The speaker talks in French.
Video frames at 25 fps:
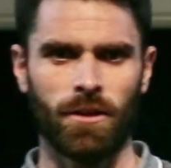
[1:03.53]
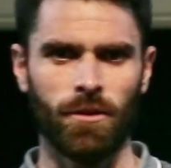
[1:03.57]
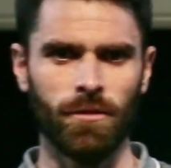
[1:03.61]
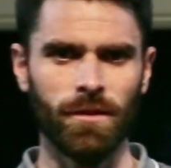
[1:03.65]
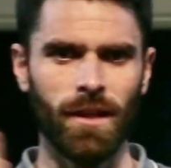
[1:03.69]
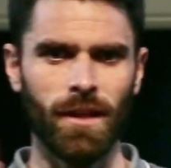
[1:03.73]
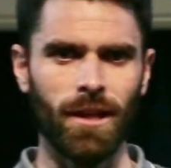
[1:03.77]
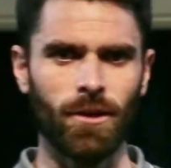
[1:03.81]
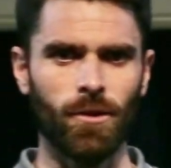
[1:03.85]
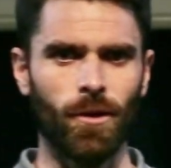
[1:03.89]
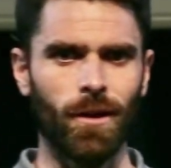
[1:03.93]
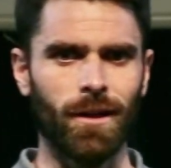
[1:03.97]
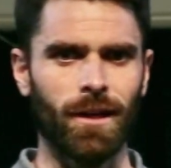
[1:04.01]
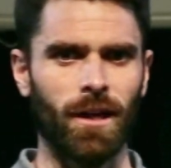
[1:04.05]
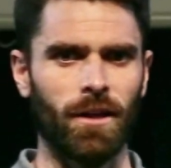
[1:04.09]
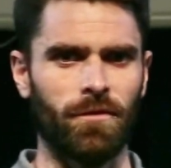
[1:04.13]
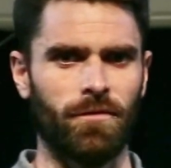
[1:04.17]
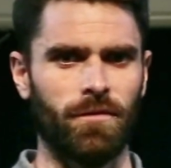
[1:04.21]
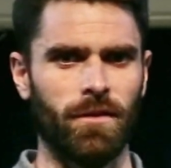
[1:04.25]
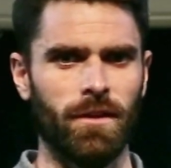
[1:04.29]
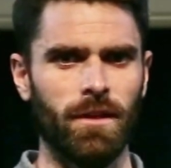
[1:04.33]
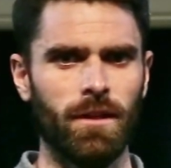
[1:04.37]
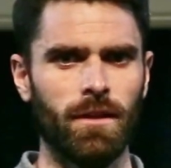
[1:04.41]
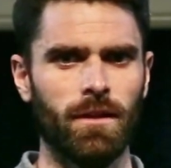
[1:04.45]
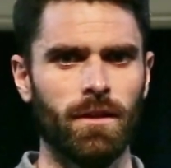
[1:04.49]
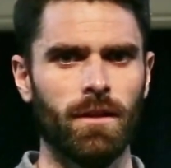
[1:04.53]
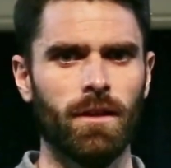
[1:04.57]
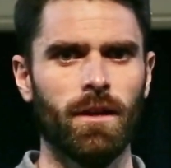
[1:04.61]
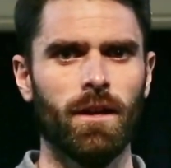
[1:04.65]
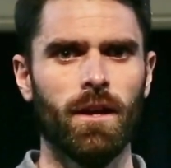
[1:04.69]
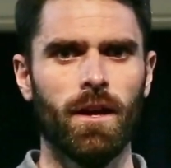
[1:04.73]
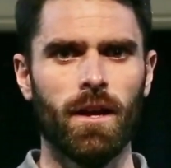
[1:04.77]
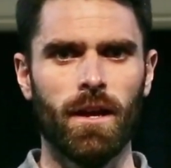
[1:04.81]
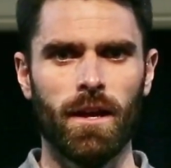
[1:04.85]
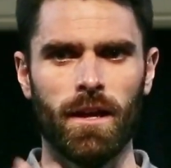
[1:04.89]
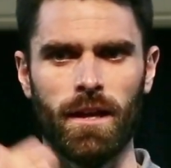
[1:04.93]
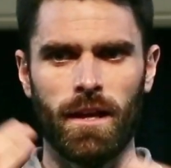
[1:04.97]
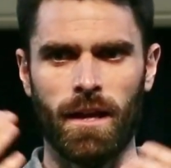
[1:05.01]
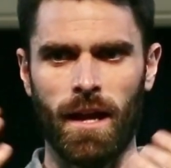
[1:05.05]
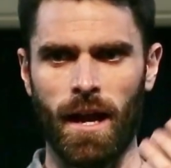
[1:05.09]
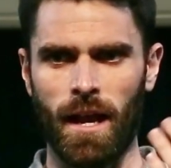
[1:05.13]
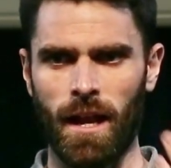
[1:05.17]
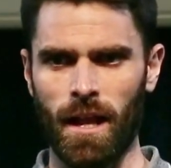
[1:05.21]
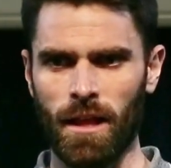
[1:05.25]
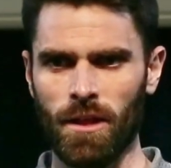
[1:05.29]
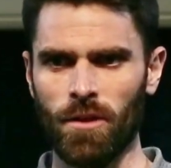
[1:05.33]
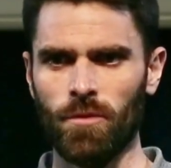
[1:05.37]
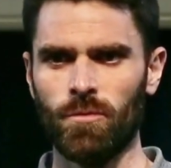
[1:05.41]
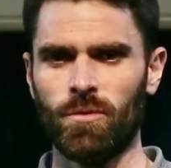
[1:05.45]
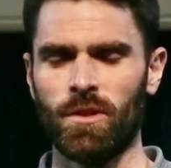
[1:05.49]
connaît la chorégraphie et elle
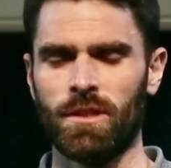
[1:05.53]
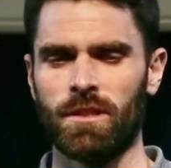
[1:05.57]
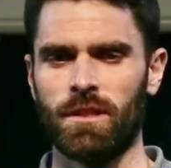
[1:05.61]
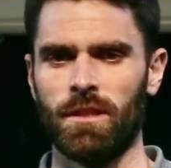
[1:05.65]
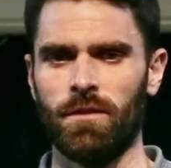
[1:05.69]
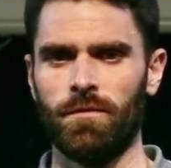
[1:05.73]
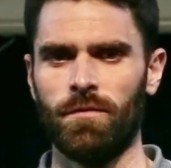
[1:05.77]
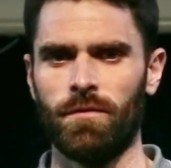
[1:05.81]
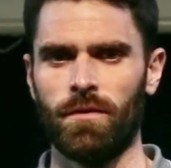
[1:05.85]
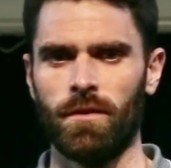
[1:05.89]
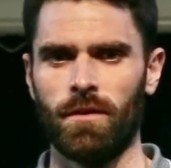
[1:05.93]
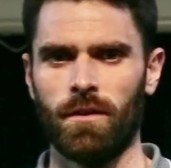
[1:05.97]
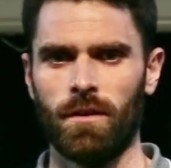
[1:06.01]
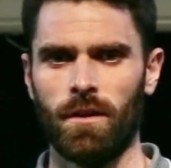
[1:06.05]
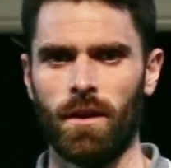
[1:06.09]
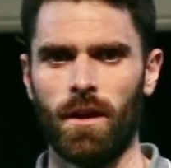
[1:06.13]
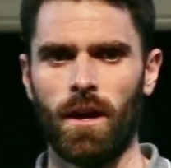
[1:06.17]
a un objectif,